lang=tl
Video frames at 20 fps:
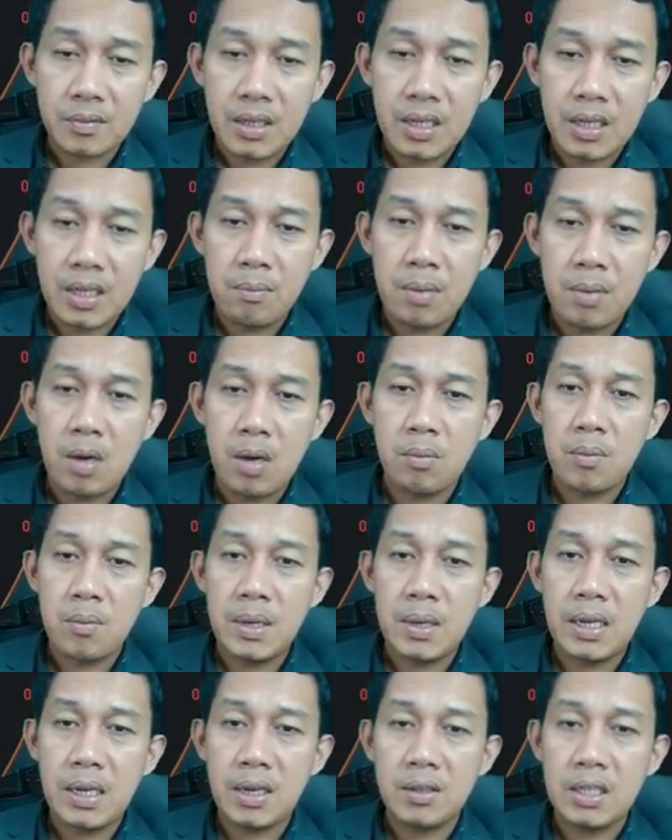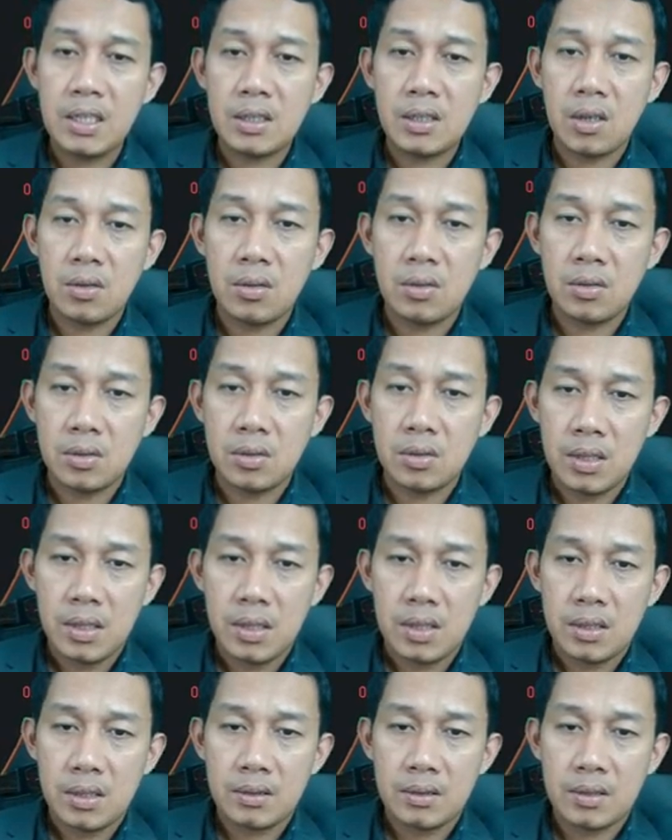Halimbawa, bibili kayo dito.
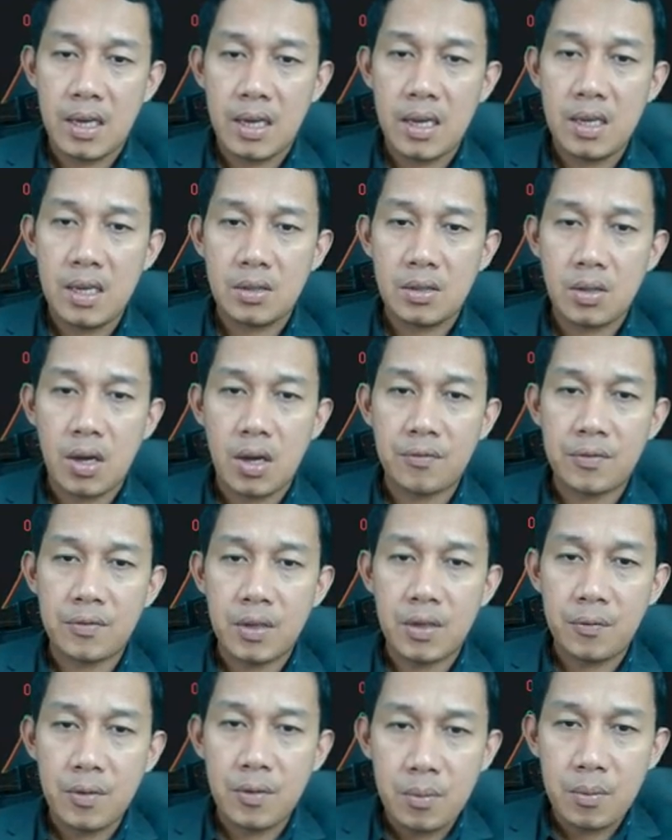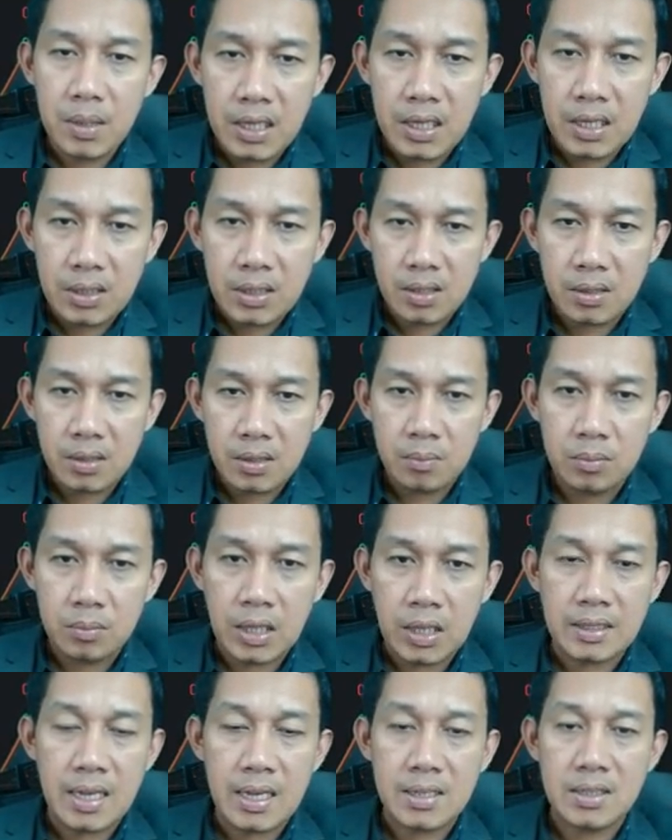Okay? So, after few minutes,
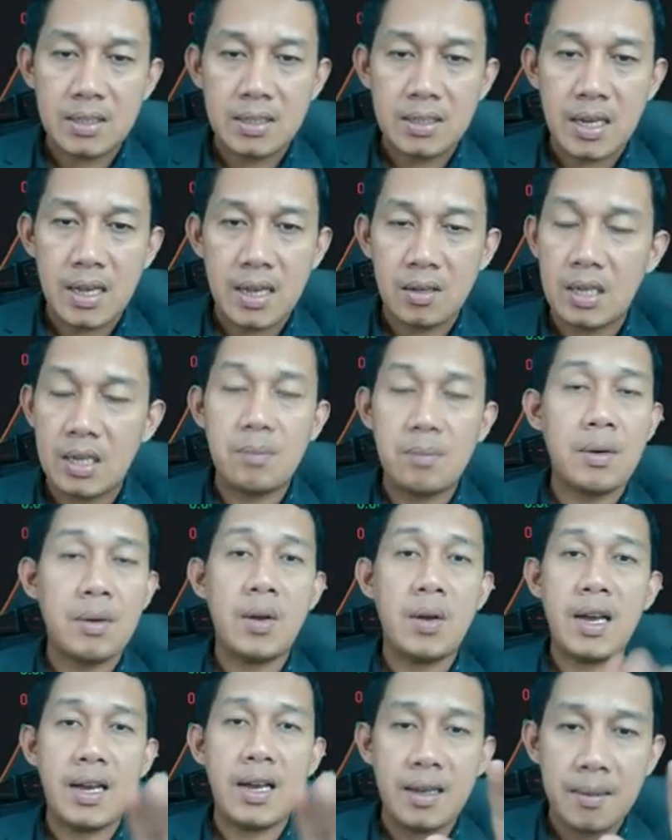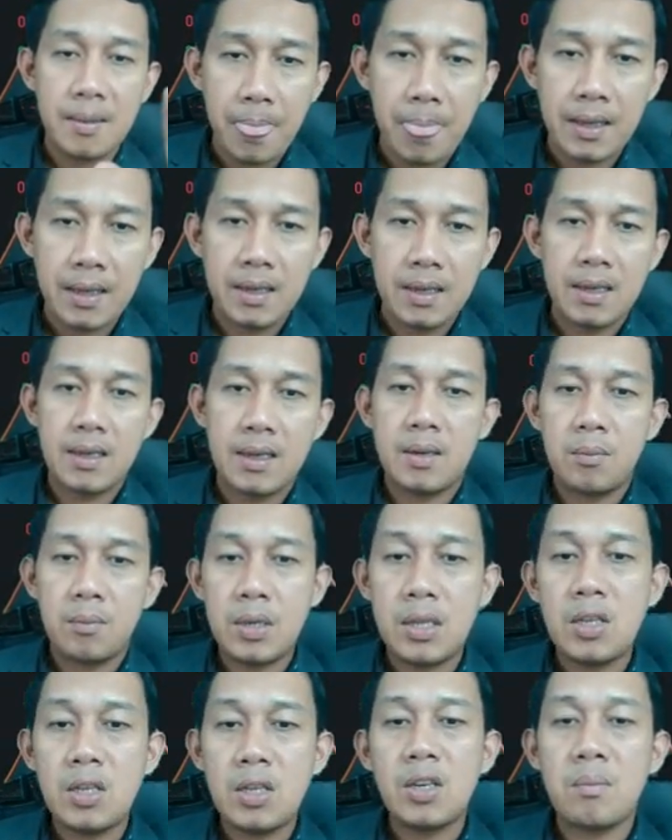tataas siya, halimbawa lang ha,
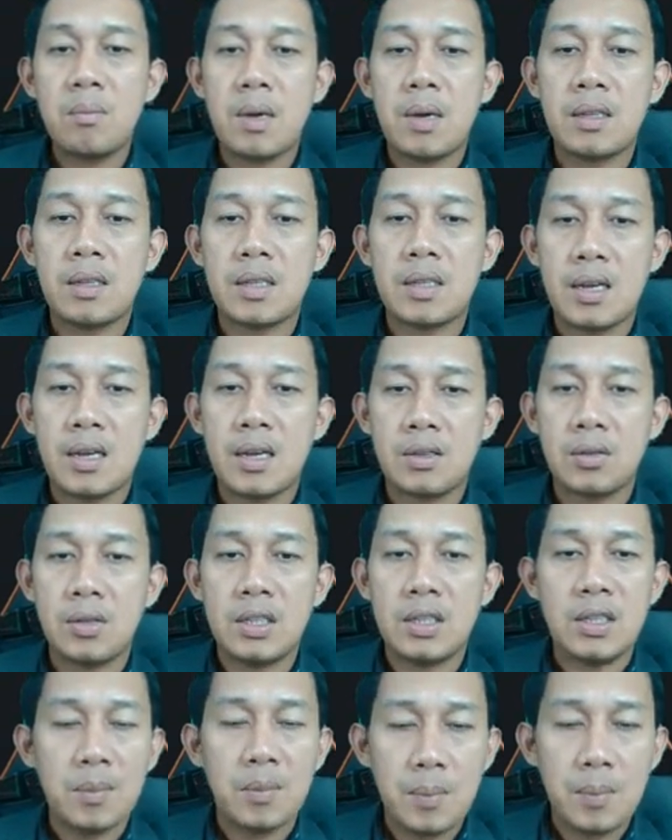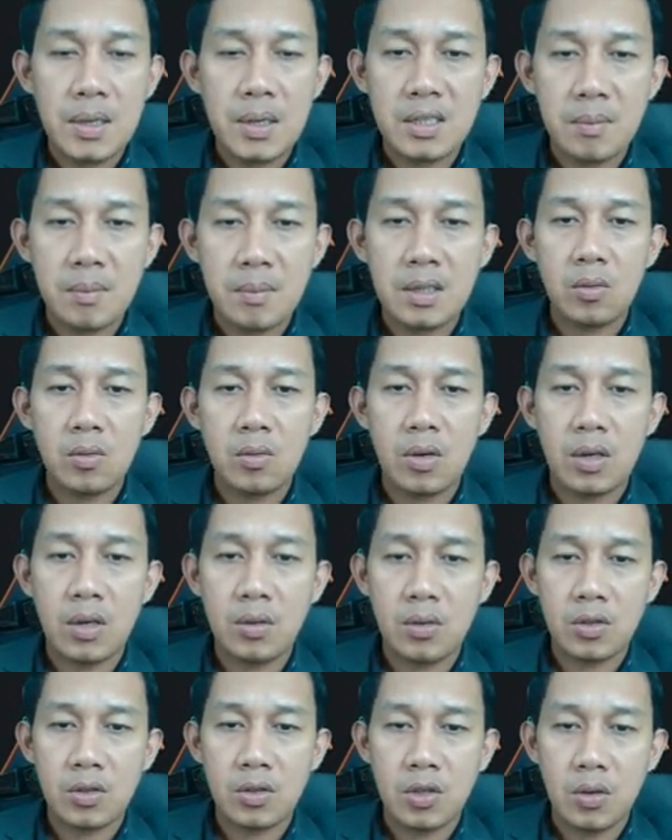pwede nyo ibenta. So, it depends naman kung ano
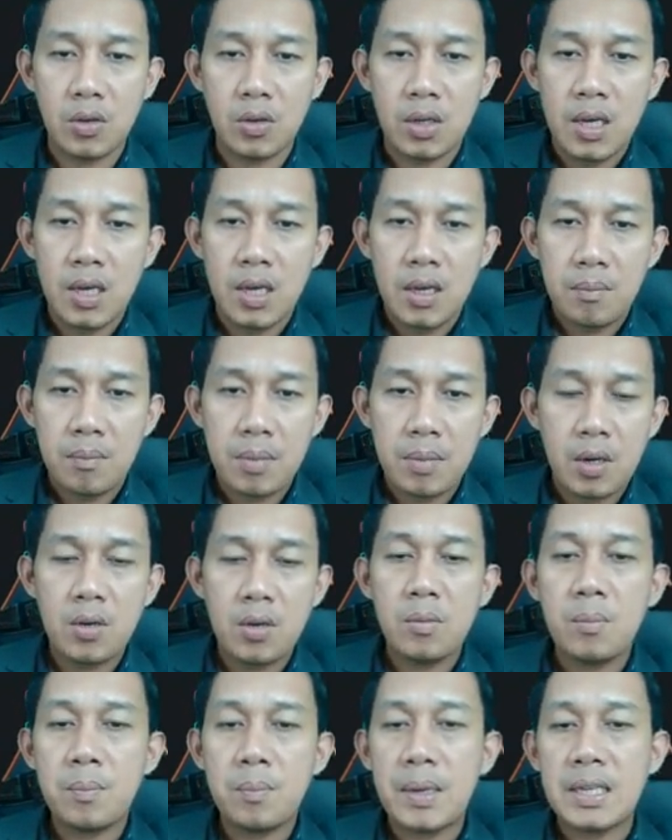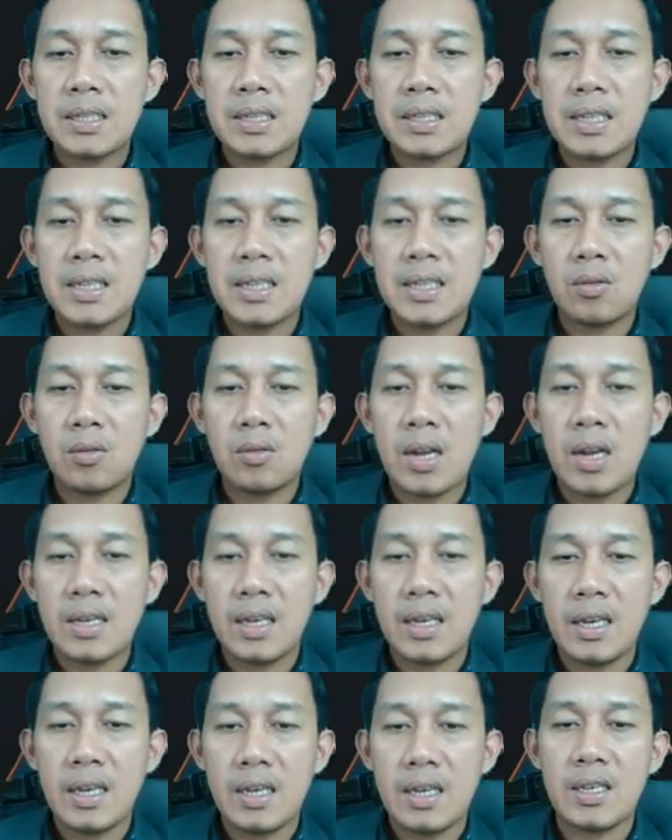yung gusto nyo. Pero yung palatandaan ko
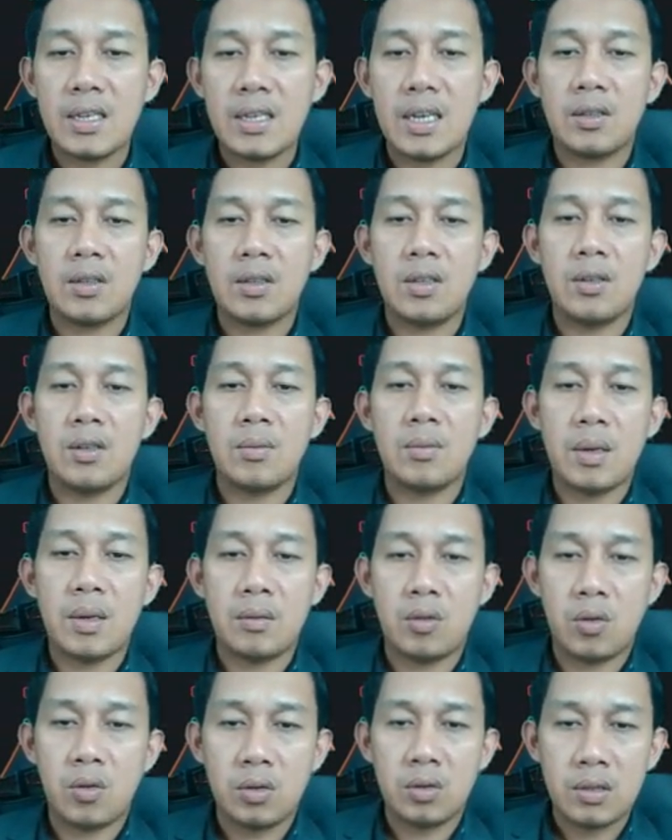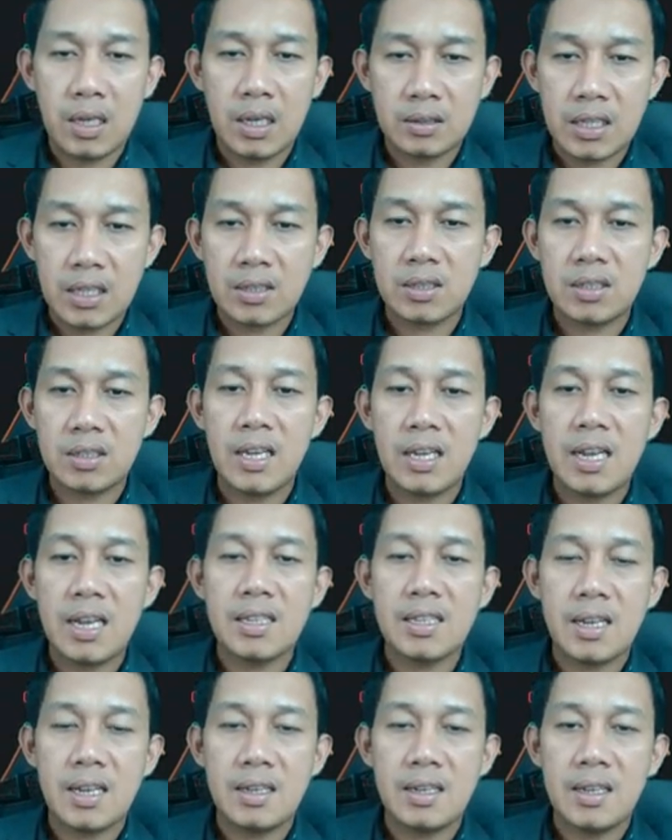lagi is, eto yon pag nag-touch sila
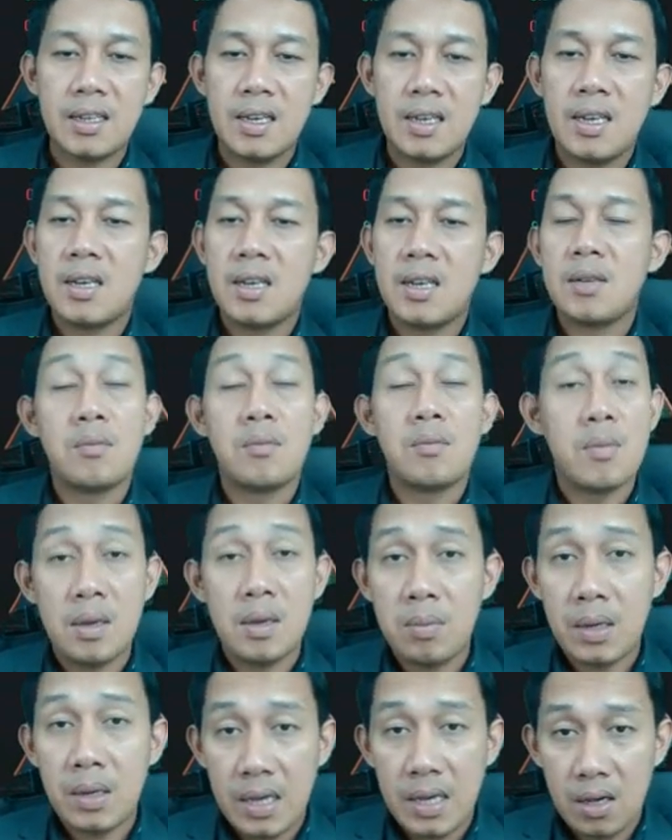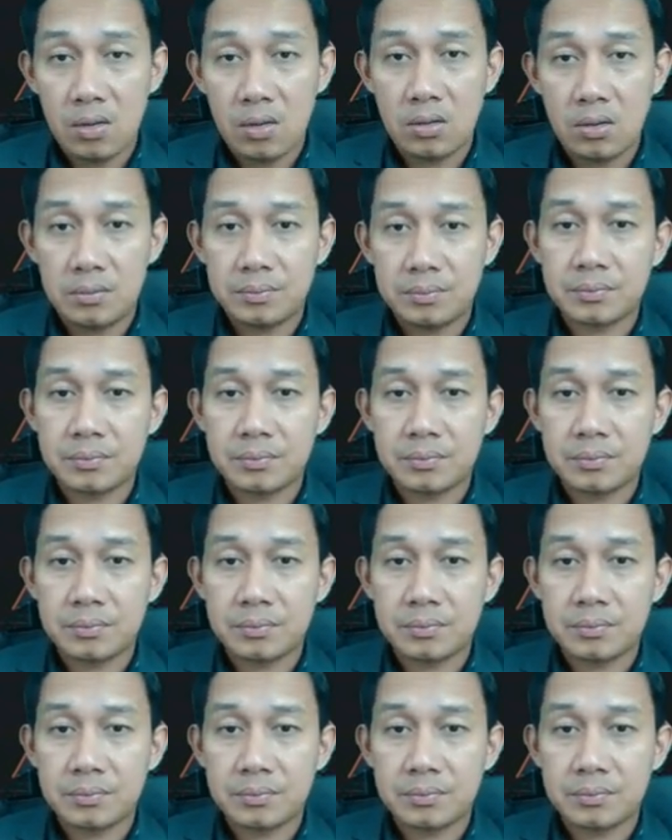dyan, bumibili ako.